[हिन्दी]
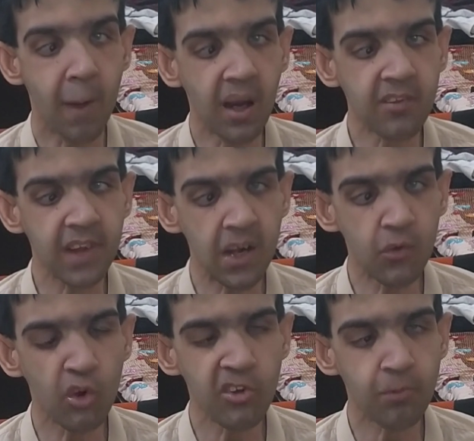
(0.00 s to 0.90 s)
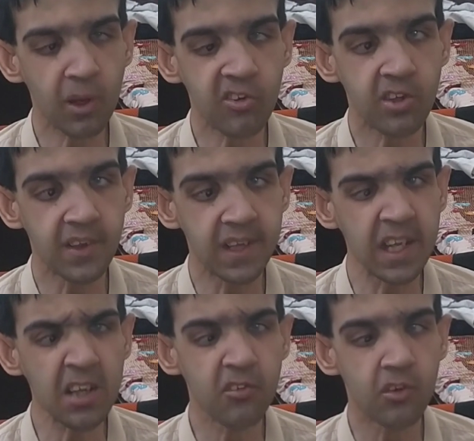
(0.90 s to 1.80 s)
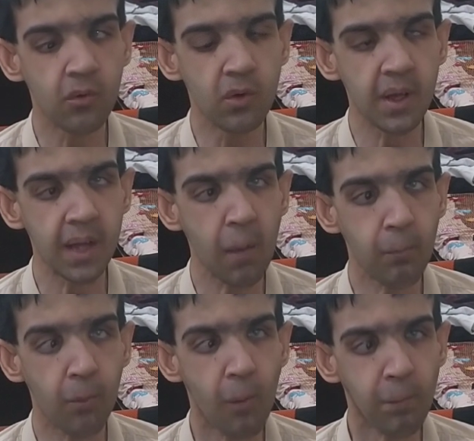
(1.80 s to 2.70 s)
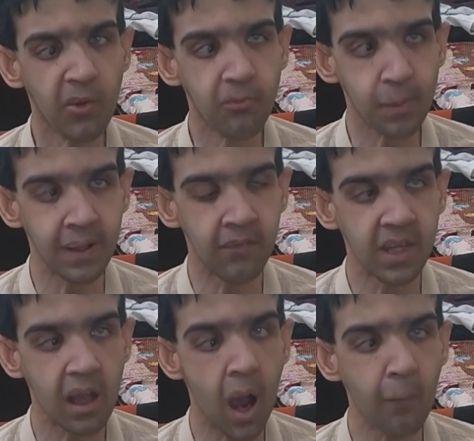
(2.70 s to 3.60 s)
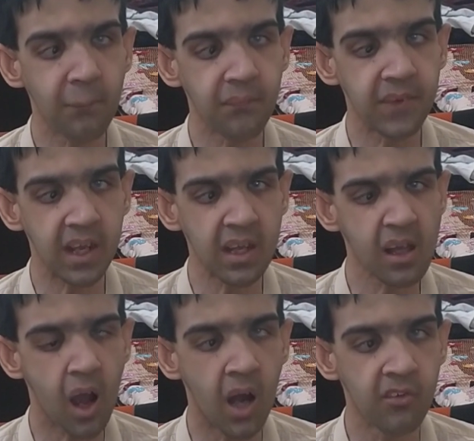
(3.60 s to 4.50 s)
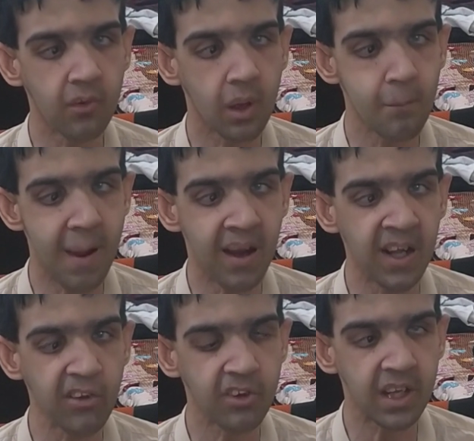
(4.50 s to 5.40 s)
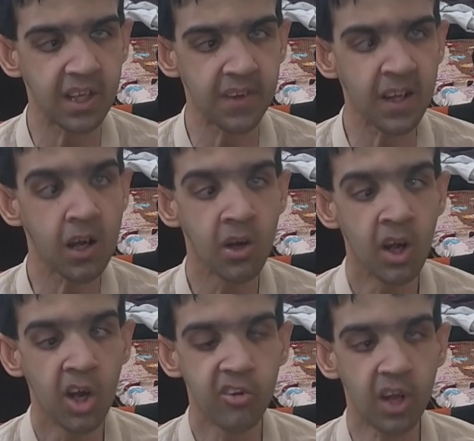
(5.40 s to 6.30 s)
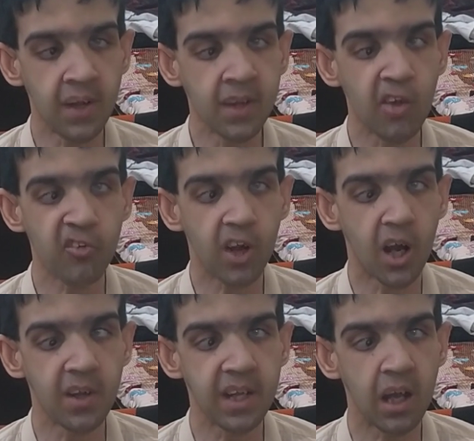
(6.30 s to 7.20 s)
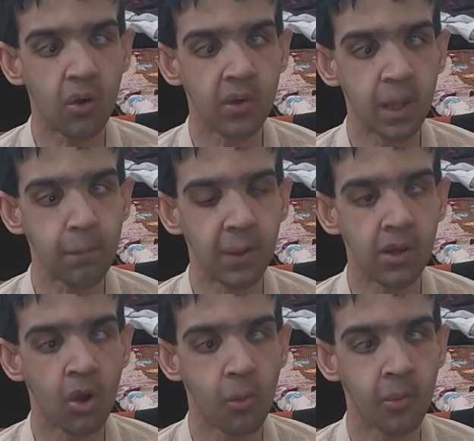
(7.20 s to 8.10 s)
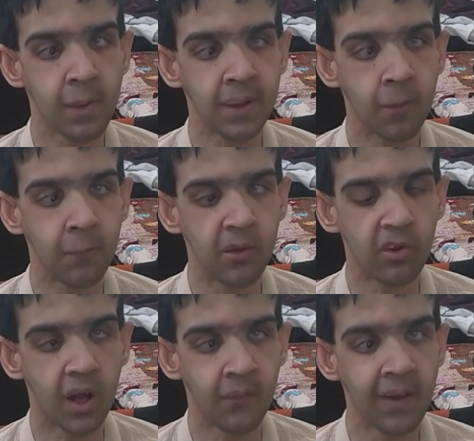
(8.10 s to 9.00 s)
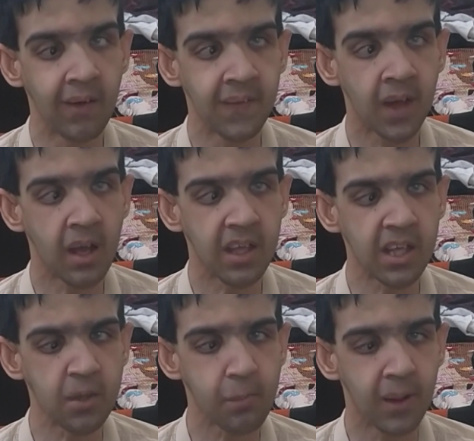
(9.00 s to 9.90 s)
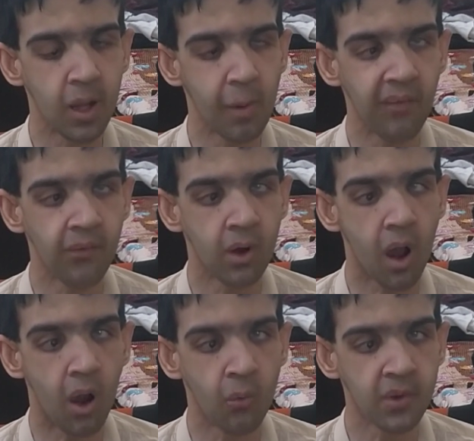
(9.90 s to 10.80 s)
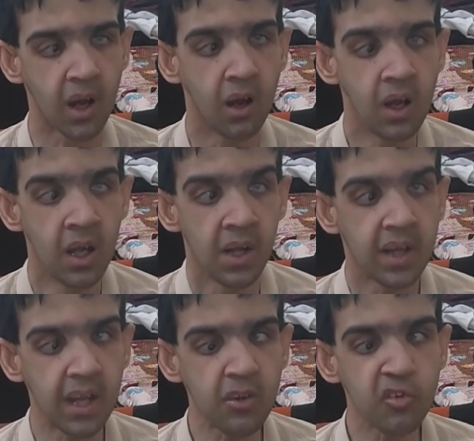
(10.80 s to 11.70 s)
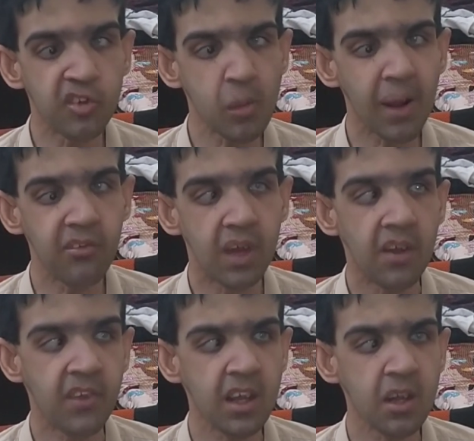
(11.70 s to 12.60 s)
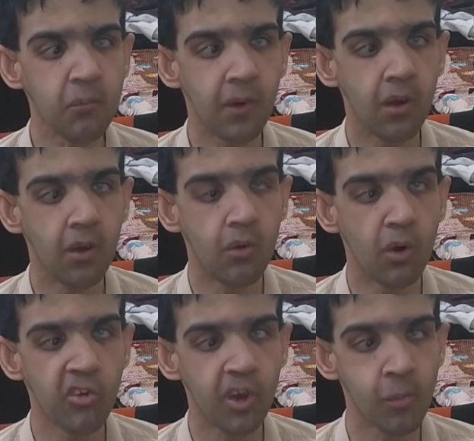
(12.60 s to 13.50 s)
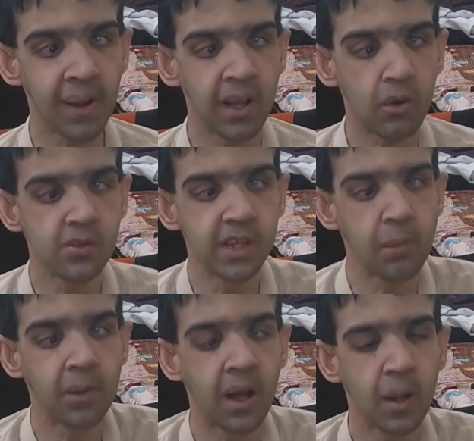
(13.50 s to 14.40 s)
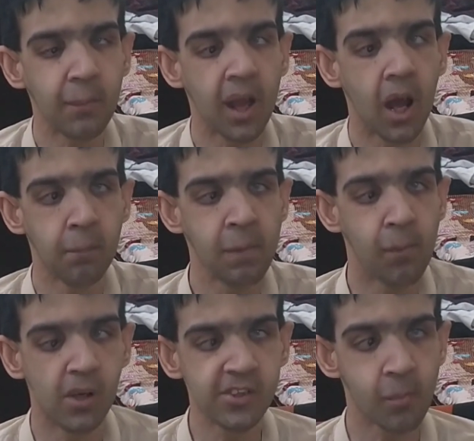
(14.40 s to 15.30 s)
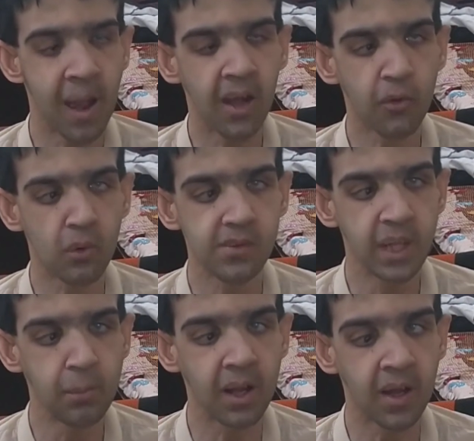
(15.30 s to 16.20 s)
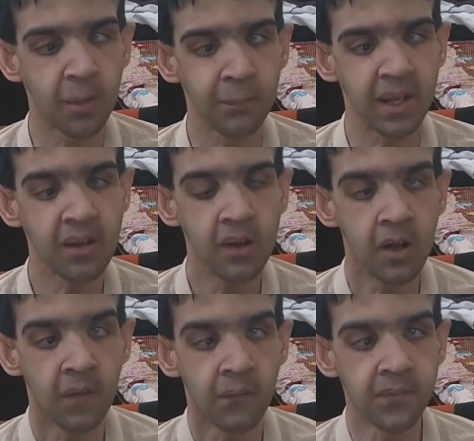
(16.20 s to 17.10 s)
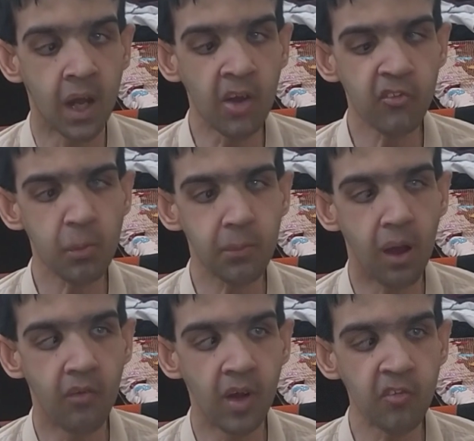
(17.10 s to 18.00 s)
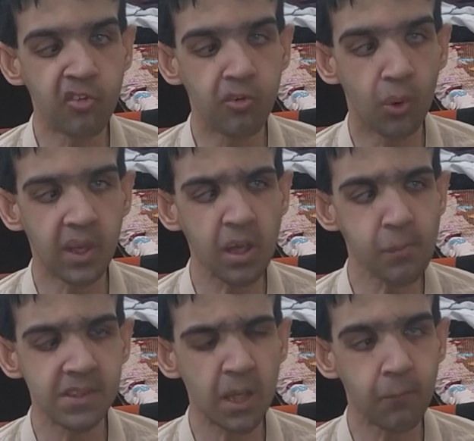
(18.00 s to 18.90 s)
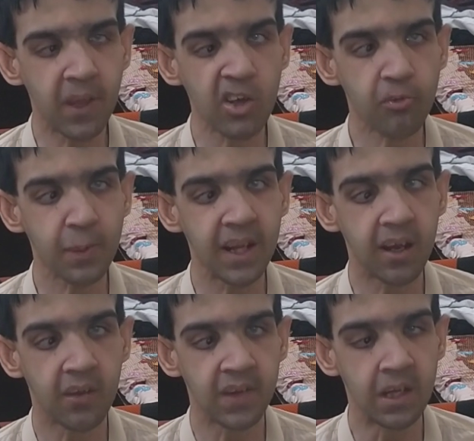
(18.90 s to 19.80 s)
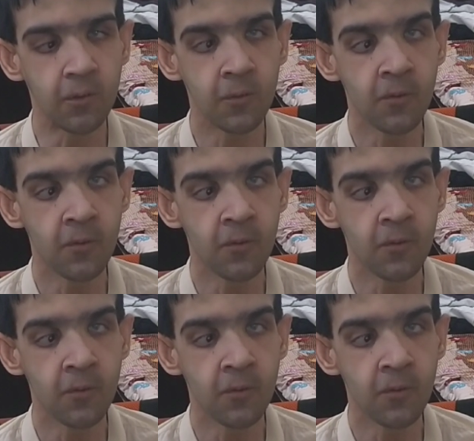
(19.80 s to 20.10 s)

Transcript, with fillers: पाकिस्तान को इस वक्त शदीद ज़रूरत है प्रॉपर स्पिनर की आप देखिए आज बांग्लादेश ने कितना शानदार स्टार्ट दिया उनके पंद्रह ओवर में नब्बे चौरानवे रन था एक ही बल्लेबाज उनका आउट था लेकिन उसके बाद जैसे ही रोहित शर्मा ने कुलदीप यादव के हाथ में बॉल थमाया तो कुलदीप यादव ने ना सिर्फ रन रोके बल्कि विकेट्स भी देकर दी